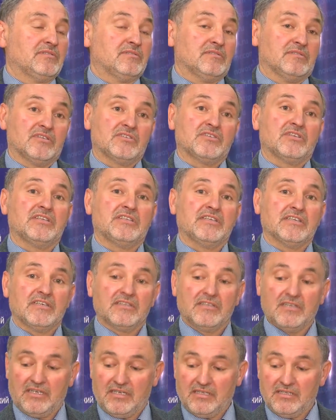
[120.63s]
Даже не те
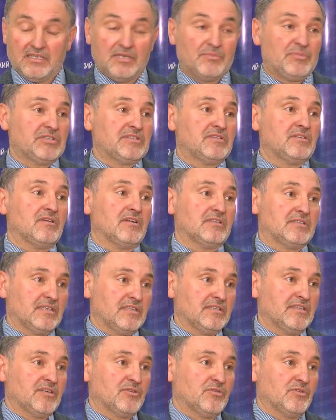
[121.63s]
года, когда она поставляла
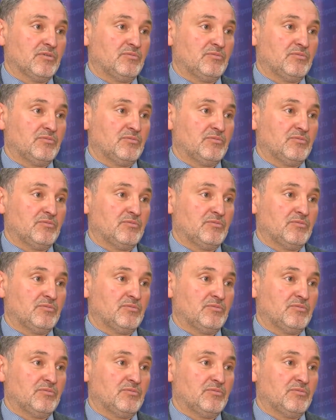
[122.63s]
электроэнергию на